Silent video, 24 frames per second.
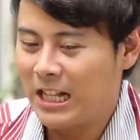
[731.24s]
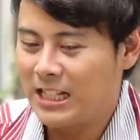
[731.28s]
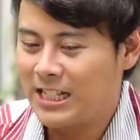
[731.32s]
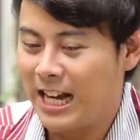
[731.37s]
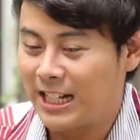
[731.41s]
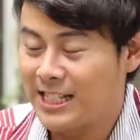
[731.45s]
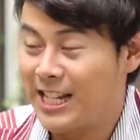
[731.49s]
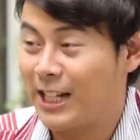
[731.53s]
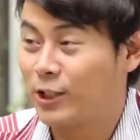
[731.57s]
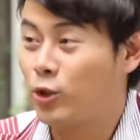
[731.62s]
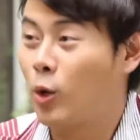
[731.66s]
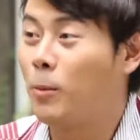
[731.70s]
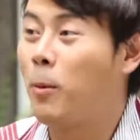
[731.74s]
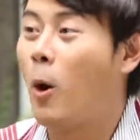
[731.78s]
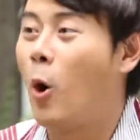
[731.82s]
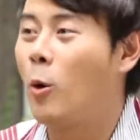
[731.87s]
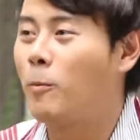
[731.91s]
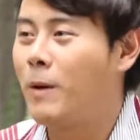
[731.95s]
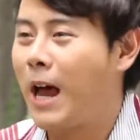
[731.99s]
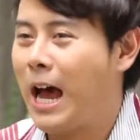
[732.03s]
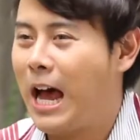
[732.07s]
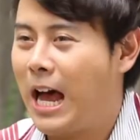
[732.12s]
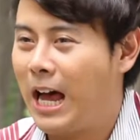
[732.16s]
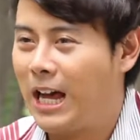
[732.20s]
อย่างอย่างตัวผ
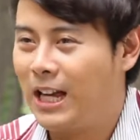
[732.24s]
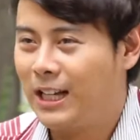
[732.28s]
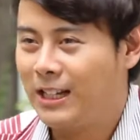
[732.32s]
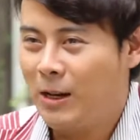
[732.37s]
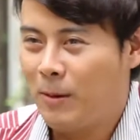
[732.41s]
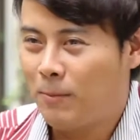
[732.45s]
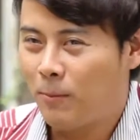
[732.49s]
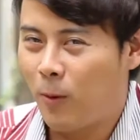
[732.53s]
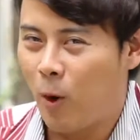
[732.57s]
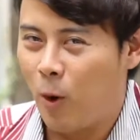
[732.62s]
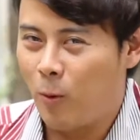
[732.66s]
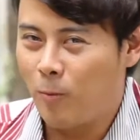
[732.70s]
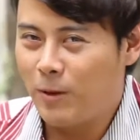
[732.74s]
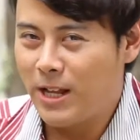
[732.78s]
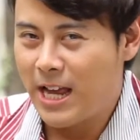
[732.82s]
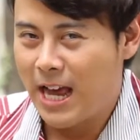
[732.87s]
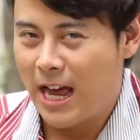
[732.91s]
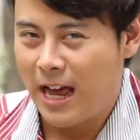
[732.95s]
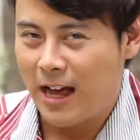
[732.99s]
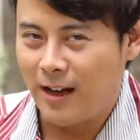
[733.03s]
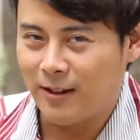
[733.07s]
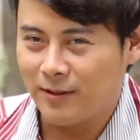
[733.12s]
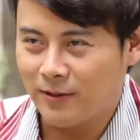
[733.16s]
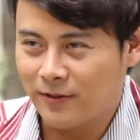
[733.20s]
มนะ ผม
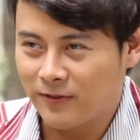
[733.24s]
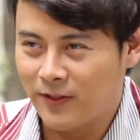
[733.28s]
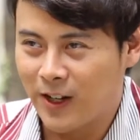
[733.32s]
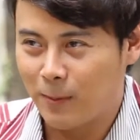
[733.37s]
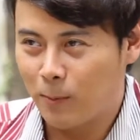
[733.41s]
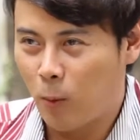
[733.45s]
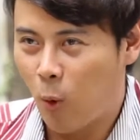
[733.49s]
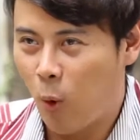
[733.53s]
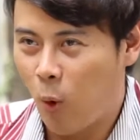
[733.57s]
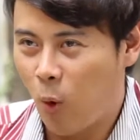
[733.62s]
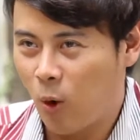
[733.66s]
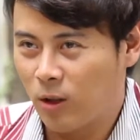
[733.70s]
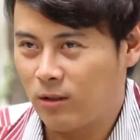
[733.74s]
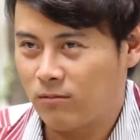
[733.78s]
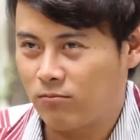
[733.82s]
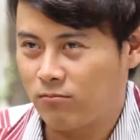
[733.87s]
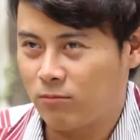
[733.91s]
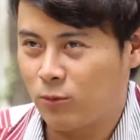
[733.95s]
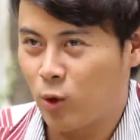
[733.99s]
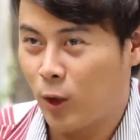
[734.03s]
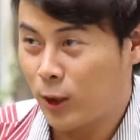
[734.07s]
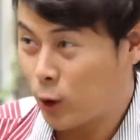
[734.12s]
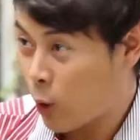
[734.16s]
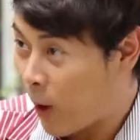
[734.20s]
เนี่ยฝึกพูด
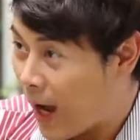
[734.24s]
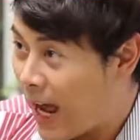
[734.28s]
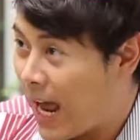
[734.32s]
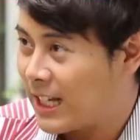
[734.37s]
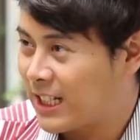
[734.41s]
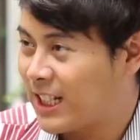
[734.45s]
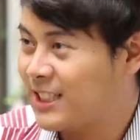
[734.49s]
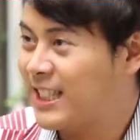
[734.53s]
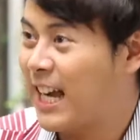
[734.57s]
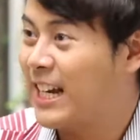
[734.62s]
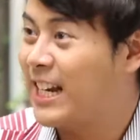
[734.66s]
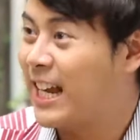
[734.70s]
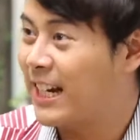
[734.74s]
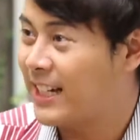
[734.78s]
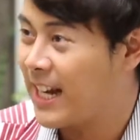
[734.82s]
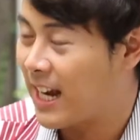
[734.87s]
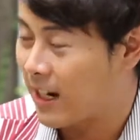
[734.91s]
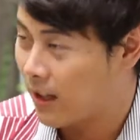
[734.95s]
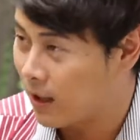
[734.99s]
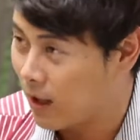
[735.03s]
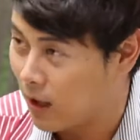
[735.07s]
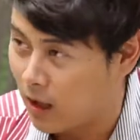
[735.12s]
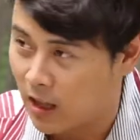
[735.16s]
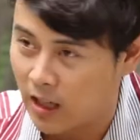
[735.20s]
ด้วยตัวเองตั้งแต่เด็
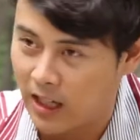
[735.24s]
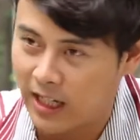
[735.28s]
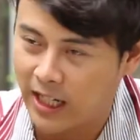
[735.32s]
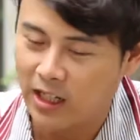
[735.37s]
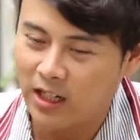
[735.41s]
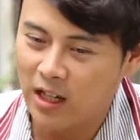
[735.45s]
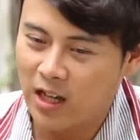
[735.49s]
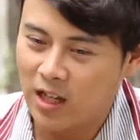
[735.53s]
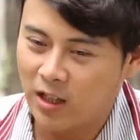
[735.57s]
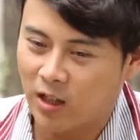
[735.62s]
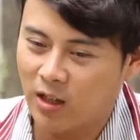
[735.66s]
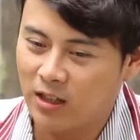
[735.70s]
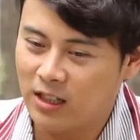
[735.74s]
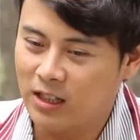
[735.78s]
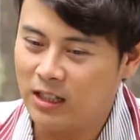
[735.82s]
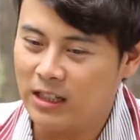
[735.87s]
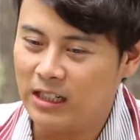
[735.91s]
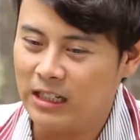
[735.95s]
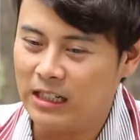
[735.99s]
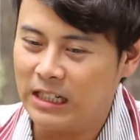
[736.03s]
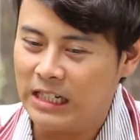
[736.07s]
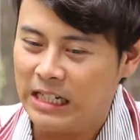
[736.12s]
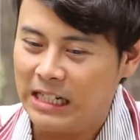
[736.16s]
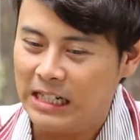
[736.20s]
กๆเลย ก็คื
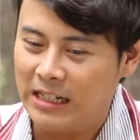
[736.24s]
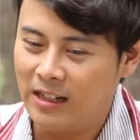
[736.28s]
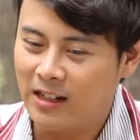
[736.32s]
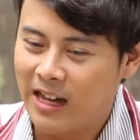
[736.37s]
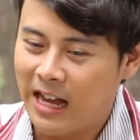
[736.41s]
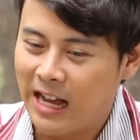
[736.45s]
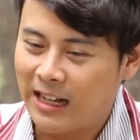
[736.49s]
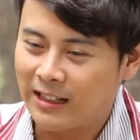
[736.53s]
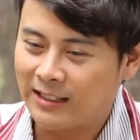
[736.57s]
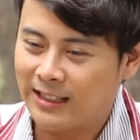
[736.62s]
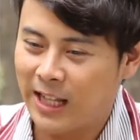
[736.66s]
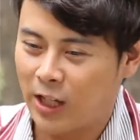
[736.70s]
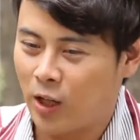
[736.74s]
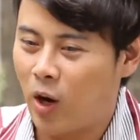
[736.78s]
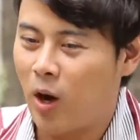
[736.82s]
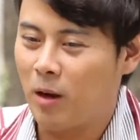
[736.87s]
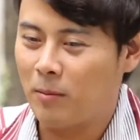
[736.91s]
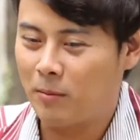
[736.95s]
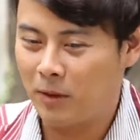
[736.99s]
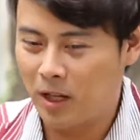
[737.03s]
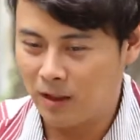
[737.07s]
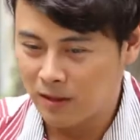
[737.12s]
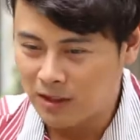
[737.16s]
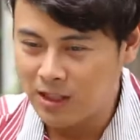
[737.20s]
อแต่ก่อ
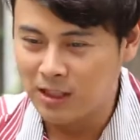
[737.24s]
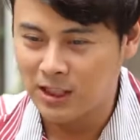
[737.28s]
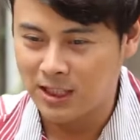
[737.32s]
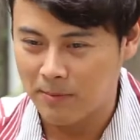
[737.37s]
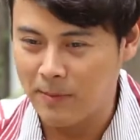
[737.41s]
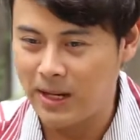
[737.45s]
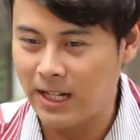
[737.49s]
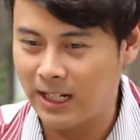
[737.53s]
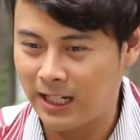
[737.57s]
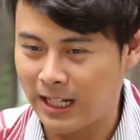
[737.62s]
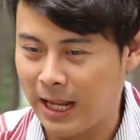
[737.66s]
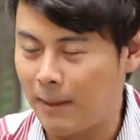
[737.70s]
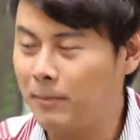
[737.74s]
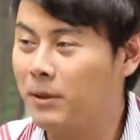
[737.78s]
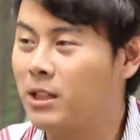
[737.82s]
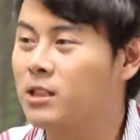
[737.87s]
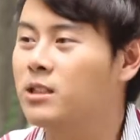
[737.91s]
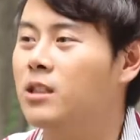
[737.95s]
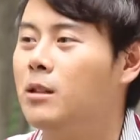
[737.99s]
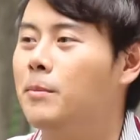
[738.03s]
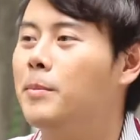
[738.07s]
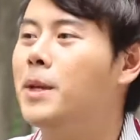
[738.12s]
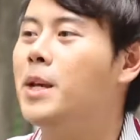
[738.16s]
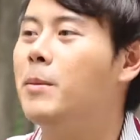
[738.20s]
นก็คือจะมีรับหนั
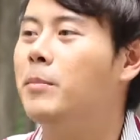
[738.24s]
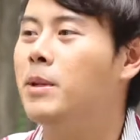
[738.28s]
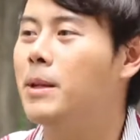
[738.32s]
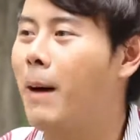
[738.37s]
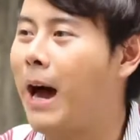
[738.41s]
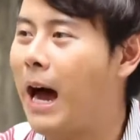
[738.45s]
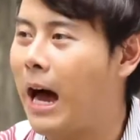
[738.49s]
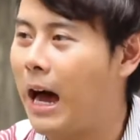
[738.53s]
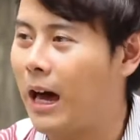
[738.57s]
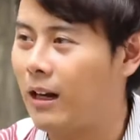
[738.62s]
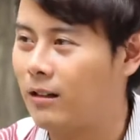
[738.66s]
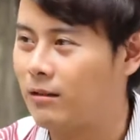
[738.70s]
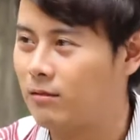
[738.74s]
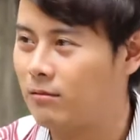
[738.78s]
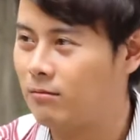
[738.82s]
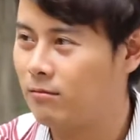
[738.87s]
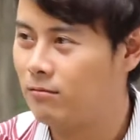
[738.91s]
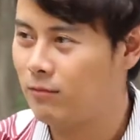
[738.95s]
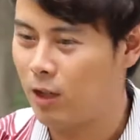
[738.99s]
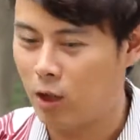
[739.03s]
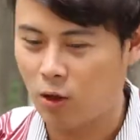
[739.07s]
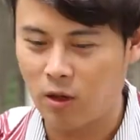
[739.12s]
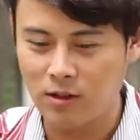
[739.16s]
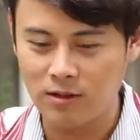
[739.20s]
งสือพิมพ์ที่บ้าน
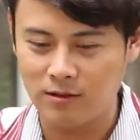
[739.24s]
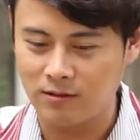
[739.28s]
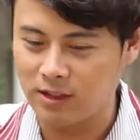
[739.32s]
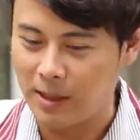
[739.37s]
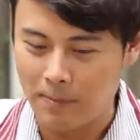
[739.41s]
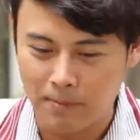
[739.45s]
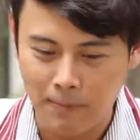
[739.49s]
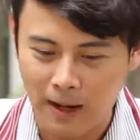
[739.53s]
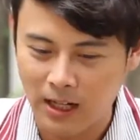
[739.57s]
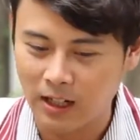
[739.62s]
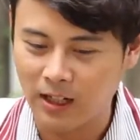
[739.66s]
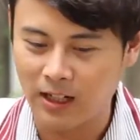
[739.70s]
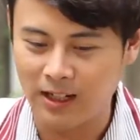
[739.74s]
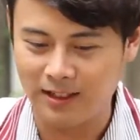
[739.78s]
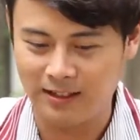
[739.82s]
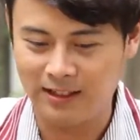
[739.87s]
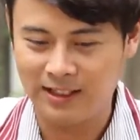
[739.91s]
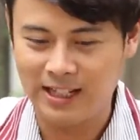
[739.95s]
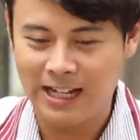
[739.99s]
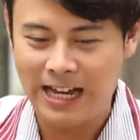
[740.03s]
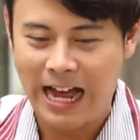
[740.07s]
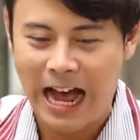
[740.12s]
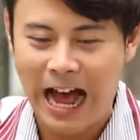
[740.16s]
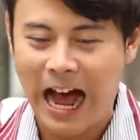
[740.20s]
แล้วก็หยิบมาเลย
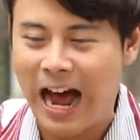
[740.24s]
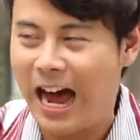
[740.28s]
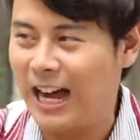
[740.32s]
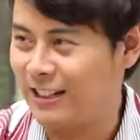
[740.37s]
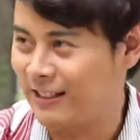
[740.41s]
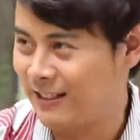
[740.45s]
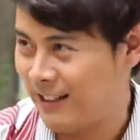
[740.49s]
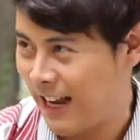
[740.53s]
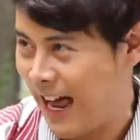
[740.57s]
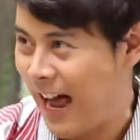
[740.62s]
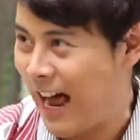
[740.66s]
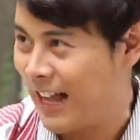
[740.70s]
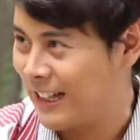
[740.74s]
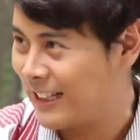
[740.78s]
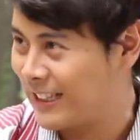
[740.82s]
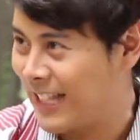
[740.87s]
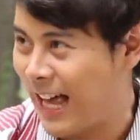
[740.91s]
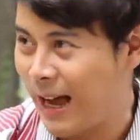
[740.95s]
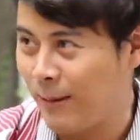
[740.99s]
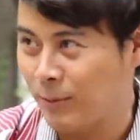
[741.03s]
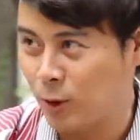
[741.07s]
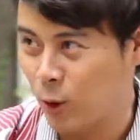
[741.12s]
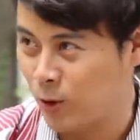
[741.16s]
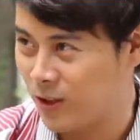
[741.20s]
อ่านอ่าน
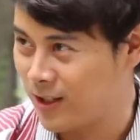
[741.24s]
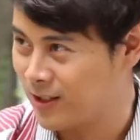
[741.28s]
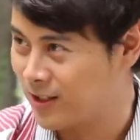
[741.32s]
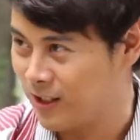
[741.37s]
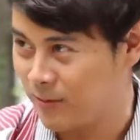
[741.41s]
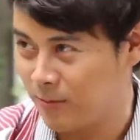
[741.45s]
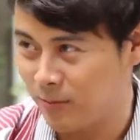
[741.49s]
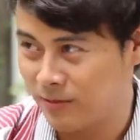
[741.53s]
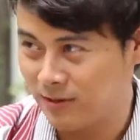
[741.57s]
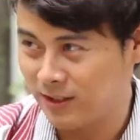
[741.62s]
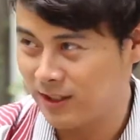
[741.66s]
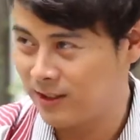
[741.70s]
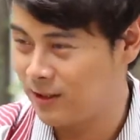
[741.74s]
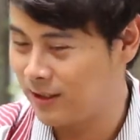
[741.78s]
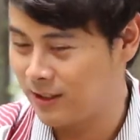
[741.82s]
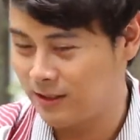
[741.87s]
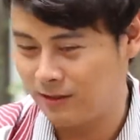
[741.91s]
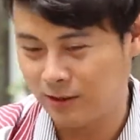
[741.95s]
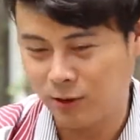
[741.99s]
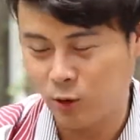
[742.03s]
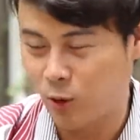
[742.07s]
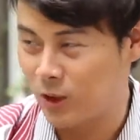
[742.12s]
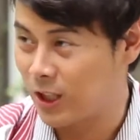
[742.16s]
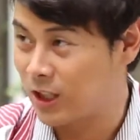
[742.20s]
ตามตัวหนังสือ
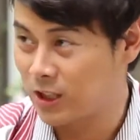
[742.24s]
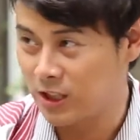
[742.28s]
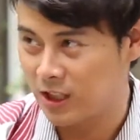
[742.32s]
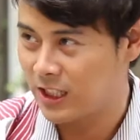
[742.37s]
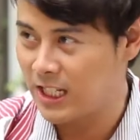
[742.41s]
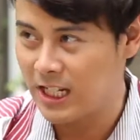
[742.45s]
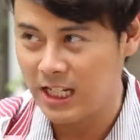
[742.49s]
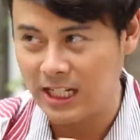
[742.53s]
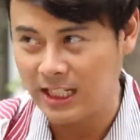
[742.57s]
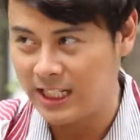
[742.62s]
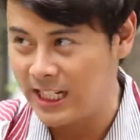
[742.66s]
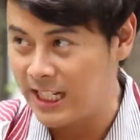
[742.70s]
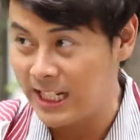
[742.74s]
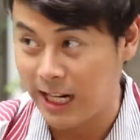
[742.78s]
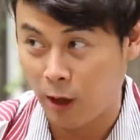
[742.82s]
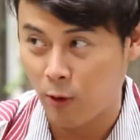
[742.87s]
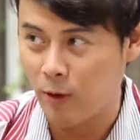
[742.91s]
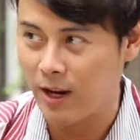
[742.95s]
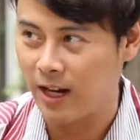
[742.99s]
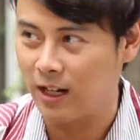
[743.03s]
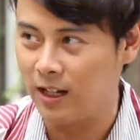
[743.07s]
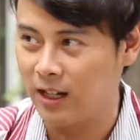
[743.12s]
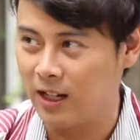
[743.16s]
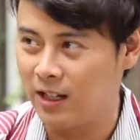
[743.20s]
ตัวหนังสือที่ที่เรา
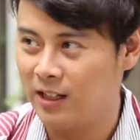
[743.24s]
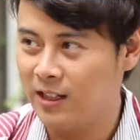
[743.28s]
เห็นเล